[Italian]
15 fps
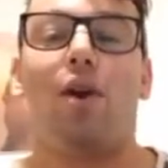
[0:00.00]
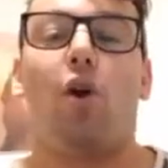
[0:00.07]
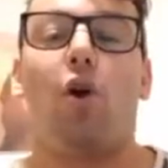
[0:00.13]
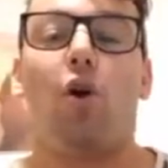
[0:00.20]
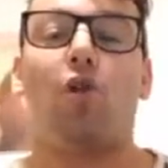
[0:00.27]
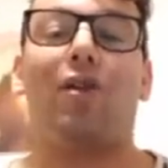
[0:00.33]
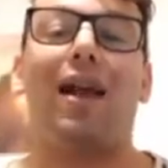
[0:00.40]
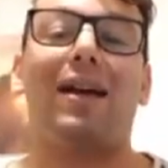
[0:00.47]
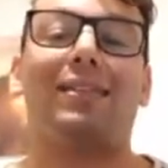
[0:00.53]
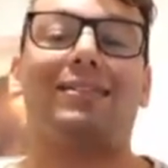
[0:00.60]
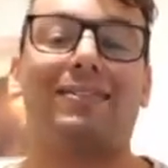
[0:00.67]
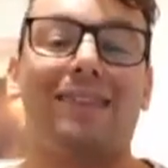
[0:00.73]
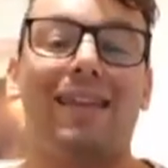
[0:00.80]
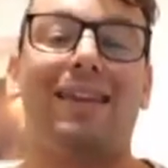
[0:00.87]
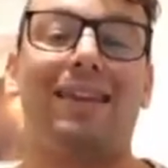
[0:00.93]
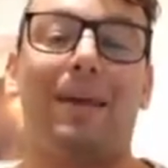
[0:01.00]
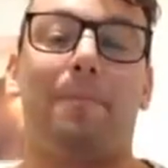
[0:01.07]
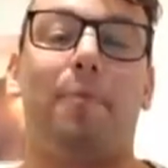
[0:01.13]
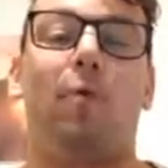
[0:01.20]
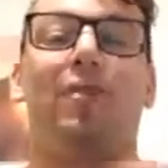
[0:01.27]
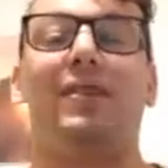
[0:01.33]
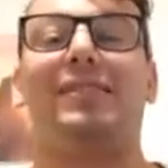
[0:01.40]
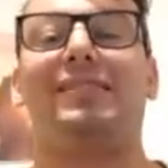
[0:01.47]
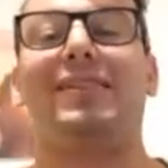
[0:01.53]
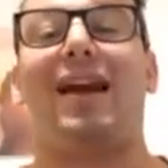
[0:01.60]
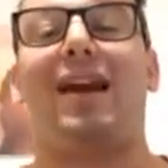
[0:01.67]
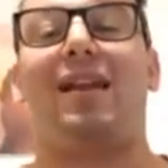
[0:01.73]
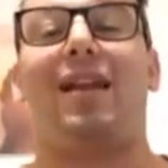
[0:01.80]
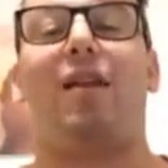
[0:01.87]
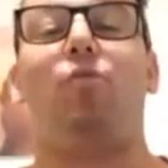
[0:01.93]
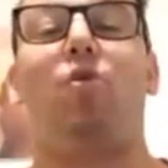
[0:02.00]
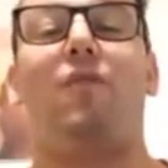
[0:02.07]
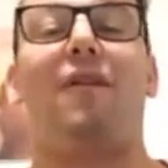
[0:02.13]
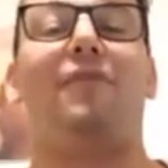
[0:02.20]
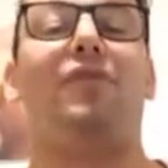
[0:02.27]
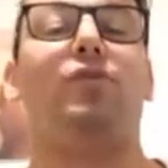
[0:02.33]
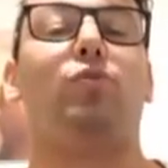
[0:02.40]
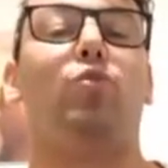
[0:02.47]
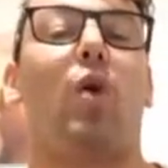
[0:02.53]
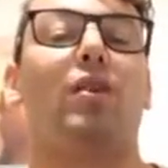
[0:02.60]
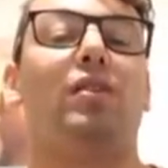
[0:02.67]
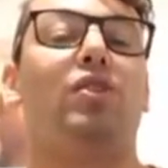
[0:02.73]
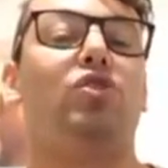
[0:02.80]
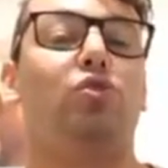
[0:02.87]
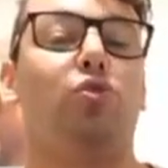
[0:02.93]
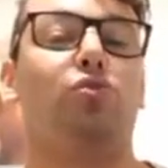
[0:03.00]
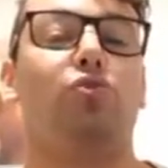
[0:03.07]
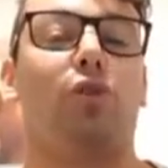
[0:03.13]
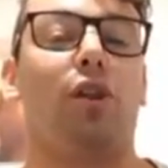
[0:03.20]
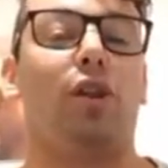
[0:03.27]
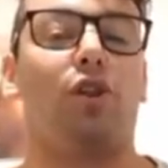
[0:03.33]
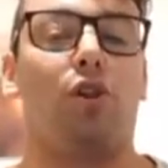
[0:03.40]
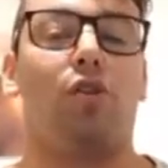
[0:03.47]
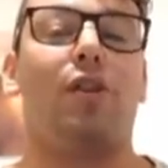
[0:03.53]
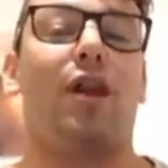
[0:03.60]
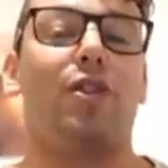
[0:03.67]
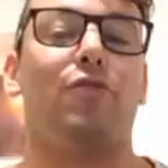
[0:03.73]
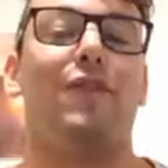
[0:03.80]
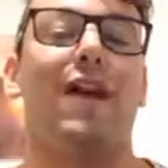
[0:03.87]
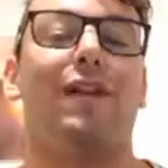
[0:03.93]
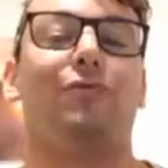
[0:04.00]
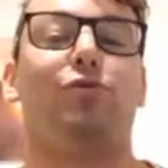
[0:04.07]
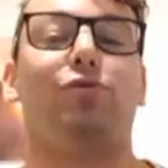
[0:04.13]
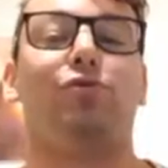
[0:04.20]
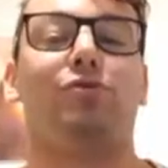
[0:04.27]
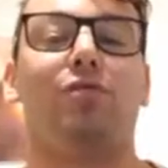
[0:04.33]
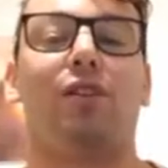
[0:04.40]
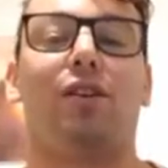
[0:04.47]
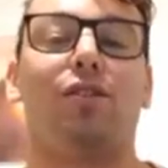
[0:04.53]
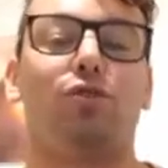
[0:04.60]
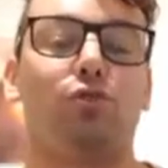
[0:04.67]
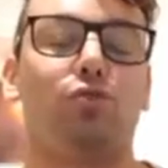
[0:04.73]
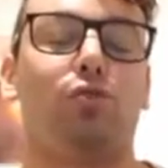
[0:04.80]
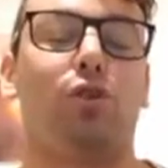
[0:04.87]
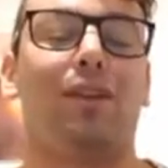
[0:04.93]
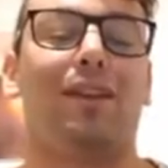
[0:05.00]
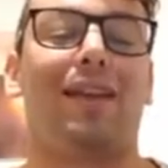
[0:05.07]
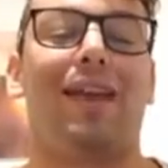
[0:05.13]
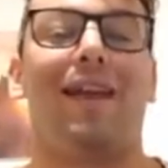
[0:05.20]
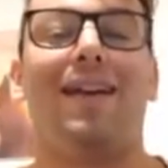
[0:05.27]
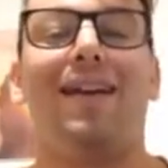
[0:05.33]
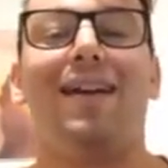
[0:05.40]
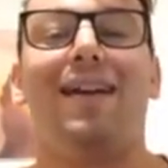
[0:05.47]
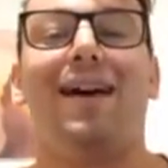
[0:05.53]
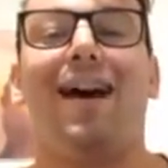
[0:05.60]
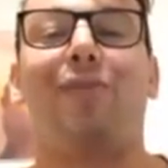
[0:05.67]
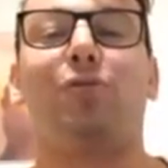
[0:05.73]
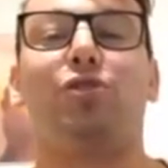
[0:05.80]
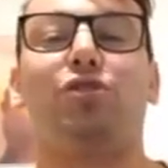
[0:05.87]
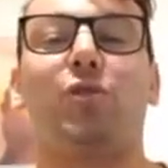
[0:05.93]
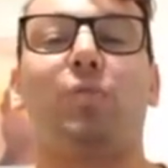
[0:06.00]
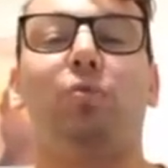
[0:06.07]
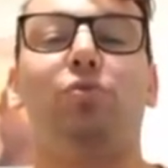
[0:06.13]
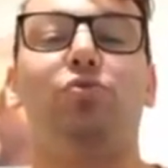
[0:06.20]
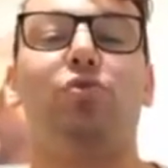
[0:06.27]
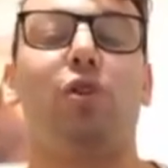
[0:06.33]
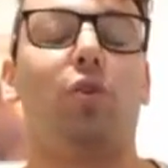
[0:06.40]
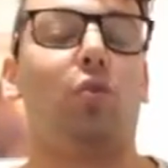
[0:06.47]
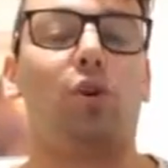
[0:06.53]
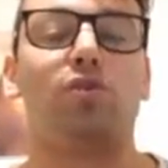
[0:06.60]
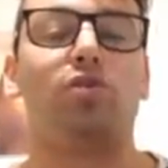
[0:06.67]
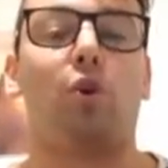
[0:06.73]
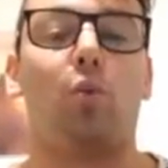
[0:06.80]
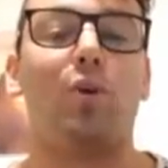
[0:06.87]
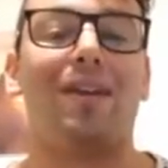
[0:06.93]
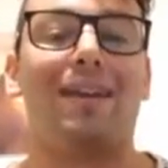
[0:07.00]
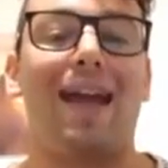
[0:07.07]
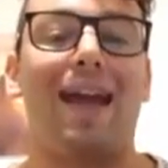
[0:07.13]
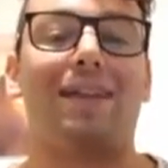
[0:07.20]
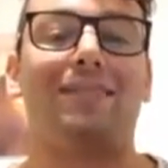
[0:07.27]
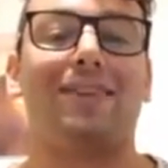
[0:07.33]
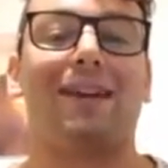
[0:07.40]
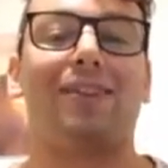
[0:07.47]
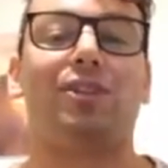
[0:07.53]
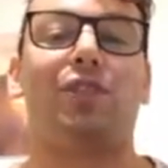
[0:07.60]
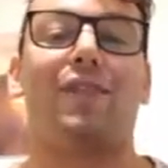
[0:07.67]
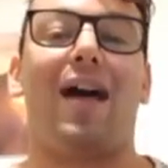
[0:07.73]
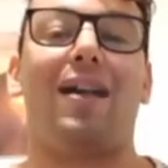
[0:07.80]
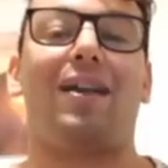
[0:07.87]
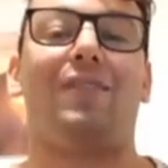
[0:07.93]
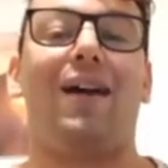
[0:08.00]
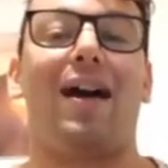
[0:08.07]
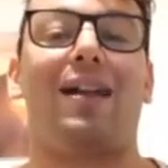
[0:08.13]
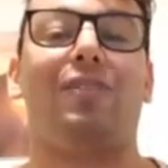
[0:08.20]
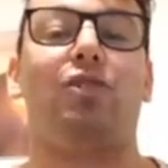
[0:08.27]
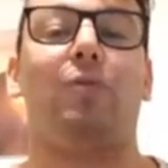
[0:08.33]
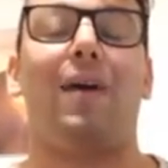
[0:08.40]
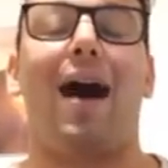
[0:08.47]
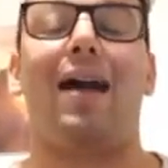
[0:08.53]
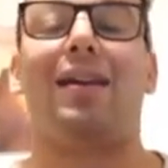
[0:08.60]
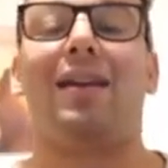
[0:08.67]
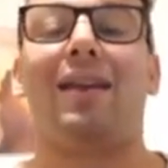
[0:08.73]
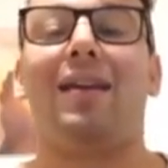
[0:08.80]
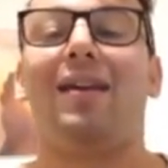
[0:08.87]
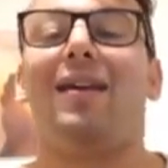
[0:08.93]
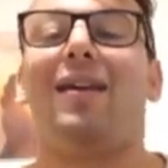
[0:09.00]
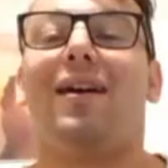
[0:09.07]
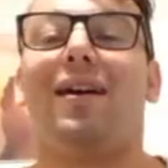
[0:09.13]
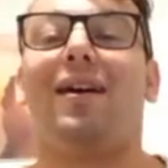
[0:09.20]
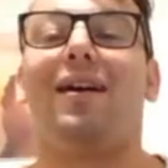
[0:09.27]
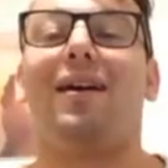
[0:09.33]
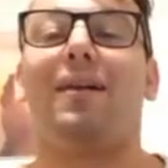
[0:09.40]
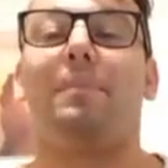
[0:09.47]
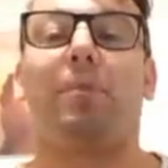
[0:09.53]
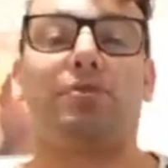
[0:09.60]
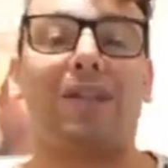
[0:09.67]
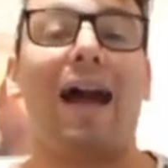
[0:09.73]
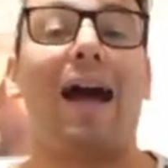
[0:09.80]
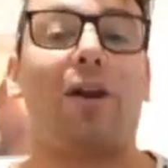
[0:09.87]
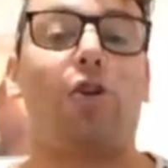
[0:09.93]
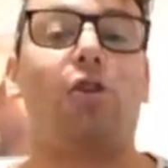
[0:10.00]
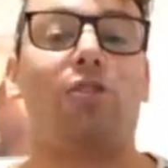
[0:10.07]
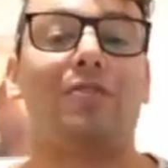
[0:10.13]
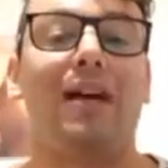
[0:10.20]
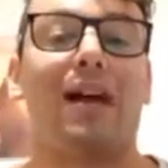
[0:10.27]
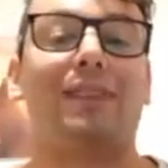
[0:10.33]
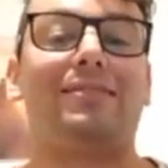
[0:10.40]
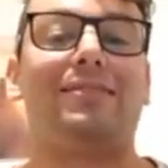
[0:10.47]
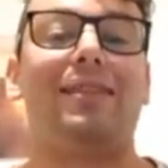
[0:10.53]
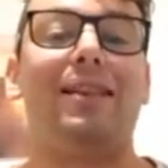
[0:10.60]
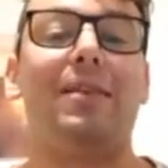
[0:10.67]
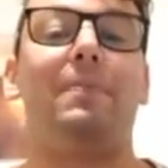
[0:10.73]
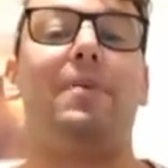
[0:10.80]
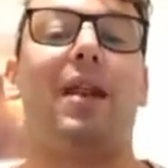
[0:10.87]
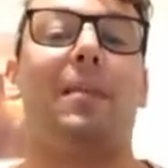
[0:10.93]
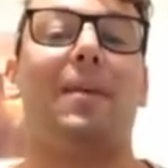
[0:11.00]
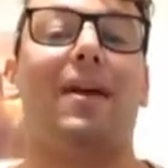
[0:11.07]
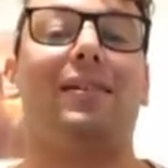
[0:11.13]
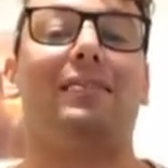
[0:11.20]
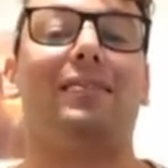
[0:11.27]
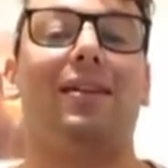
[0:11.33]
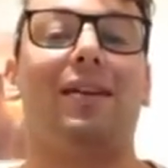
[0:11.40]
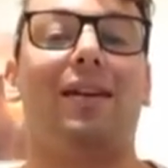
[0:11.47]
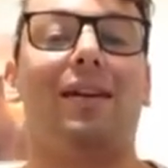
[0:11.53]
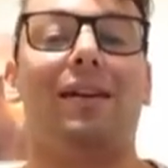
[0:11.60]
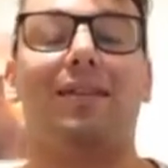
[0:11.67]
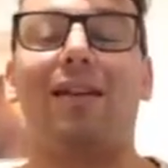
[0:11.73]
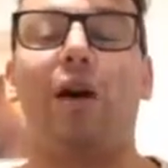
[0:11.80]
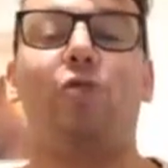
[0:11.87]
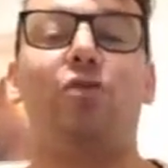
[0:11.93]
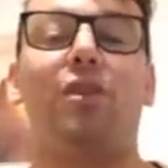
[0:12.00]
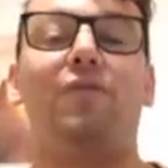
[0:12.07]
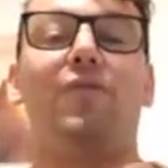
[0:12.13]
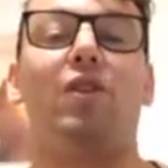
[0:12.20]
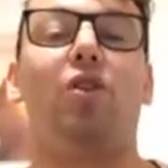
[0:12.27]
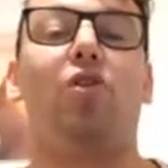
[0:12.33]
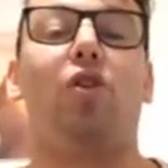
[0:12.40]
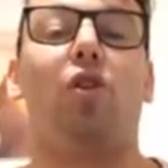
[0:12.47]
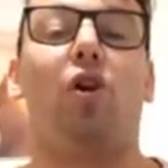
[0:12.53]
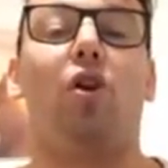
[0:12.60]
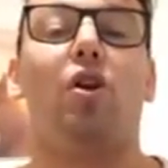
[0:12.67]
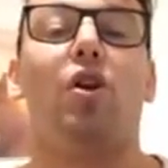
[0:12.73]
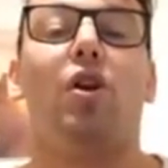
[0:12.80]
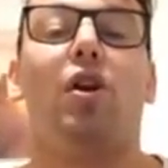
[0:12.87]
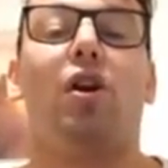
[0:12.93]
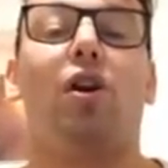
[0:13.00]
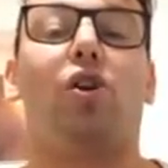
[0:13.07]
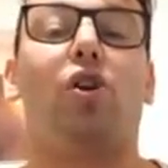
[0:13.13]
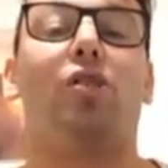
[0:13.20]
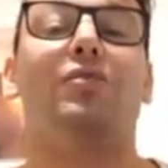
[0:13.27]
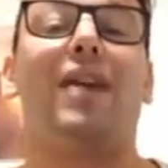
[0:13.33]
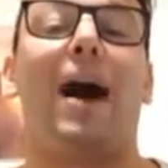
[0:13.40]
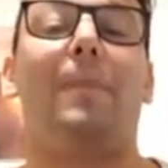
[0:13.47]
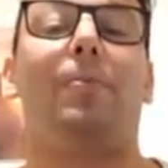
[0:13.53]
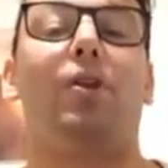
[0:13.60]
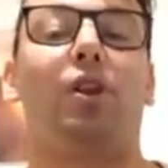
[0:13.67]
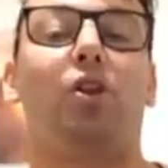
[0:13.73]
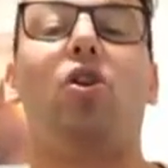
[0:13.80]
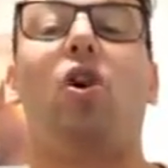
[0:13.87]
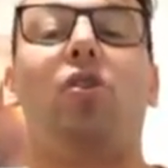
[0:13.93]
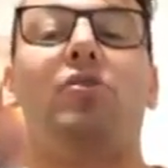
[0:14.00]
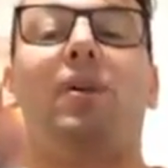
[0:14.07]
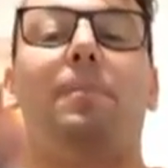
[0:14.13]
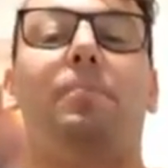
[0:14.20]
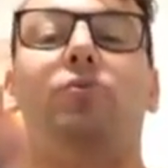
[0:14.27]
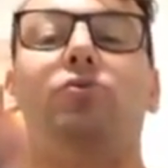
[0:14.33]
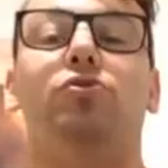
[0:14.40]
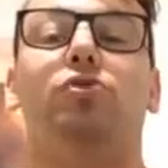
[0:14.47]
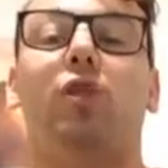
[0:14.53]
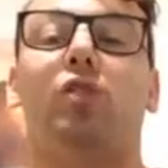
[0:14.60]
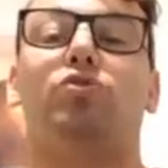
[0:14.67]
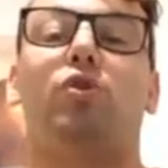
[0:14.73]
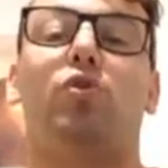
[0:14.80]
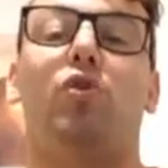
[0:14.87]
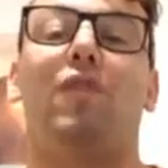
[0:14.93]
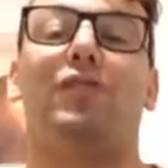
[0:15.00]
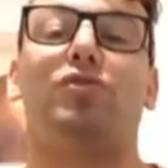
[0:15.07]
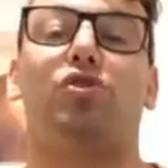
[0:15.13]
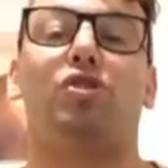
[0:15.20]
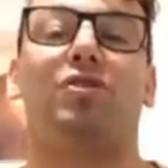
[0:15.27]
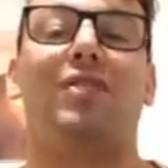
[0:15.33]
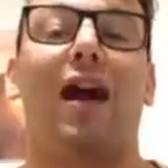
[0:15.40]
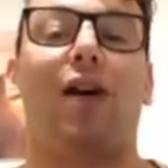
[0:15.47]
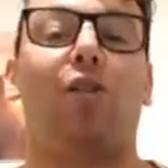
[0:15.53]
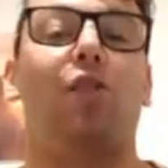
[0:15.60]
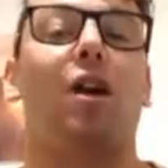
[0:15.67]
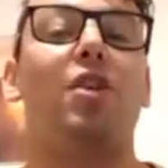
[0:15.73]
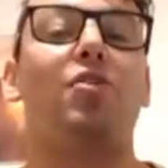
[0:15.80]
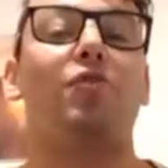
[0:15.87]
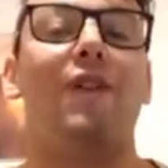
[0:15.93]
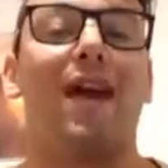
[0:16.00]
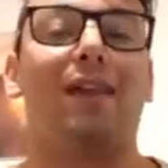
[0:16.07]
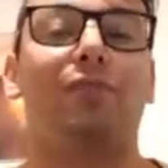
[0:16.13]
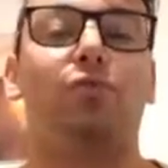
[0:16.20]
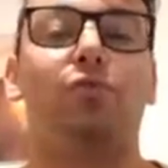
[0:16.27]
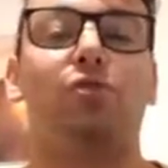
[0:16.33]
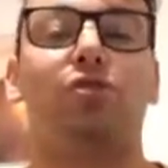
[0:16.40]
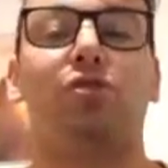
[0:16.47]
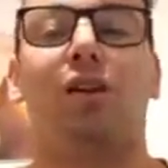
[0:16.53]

Ora sì che può iniziare la nuova avventura di Giuntoli con la Juventus, Giuntoli che a questo punto in questo weekend che dovrà arrivare domani eh, potrà accordarsi liberamente da ogni vincolo eh, con Napoli con appunto la sua nuova società, con la Juventus.